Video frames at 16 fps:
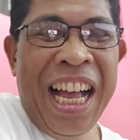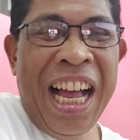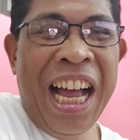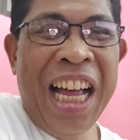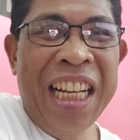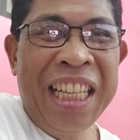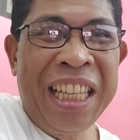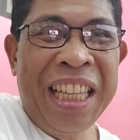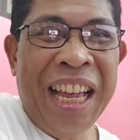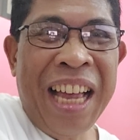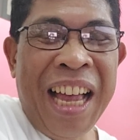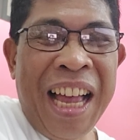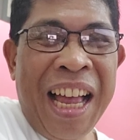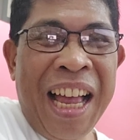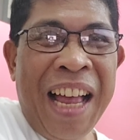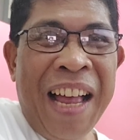At
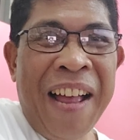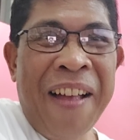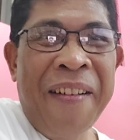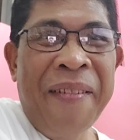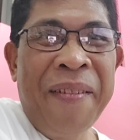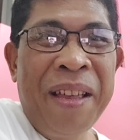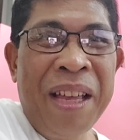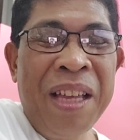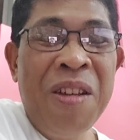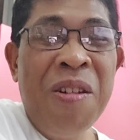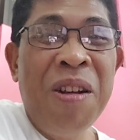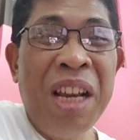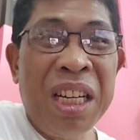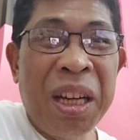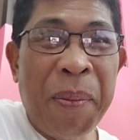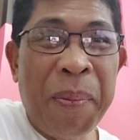uh,
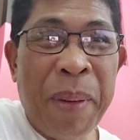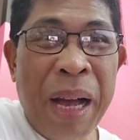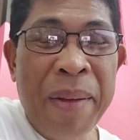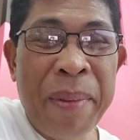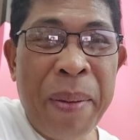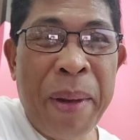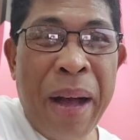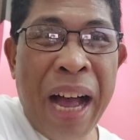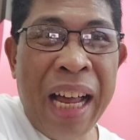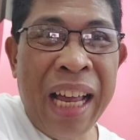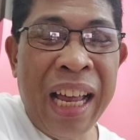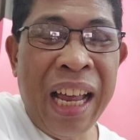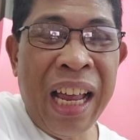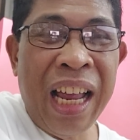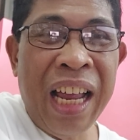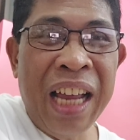yung isa pang
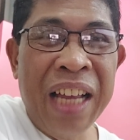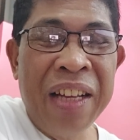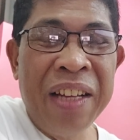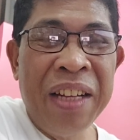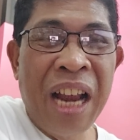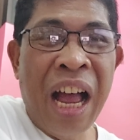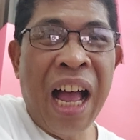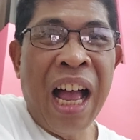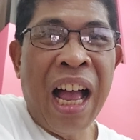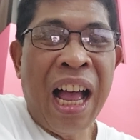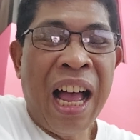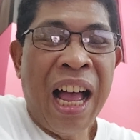babae na